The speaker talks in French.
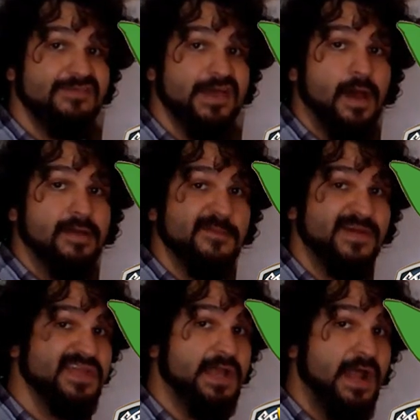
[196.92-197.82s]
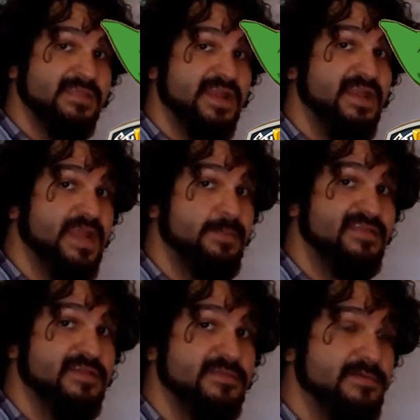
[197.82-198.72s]
gars vert, hein, c'est pas Zelda. Zelda, c'est la
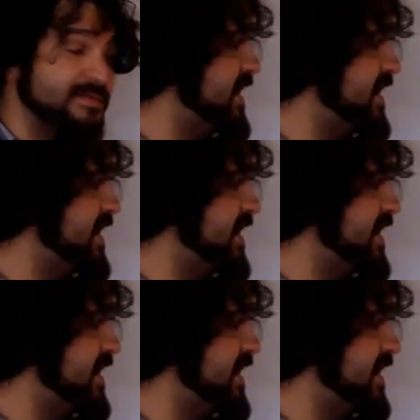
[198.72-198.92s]
princesse.